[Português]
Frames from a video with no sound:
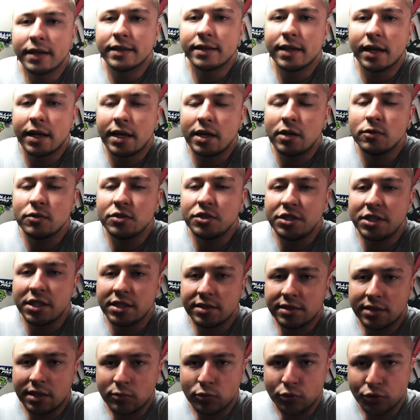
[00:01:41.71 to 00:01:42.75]
daqui uns
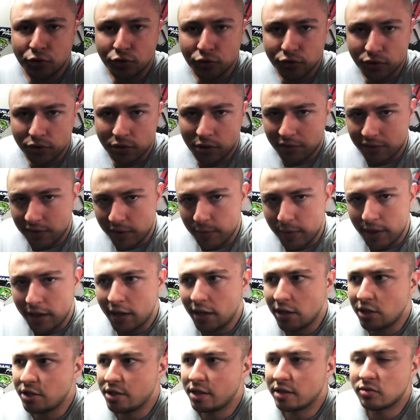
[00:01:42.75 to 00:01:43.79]
dias estamos juntos
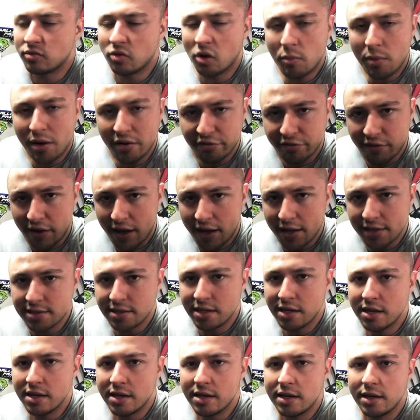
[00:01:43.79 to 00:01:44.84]
novamente, é só uma
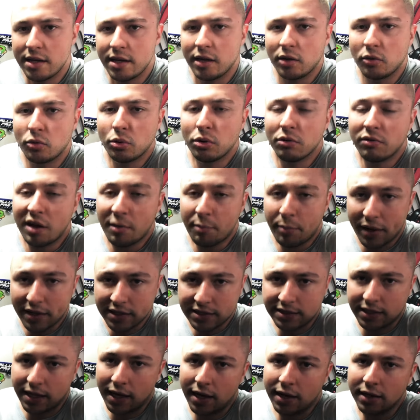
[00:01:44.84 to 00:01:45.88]
fase e tudo vai
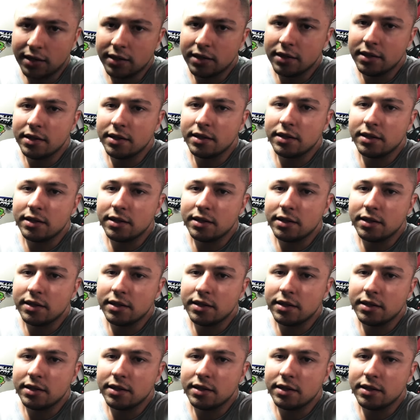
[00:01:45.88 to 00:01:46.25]
passar.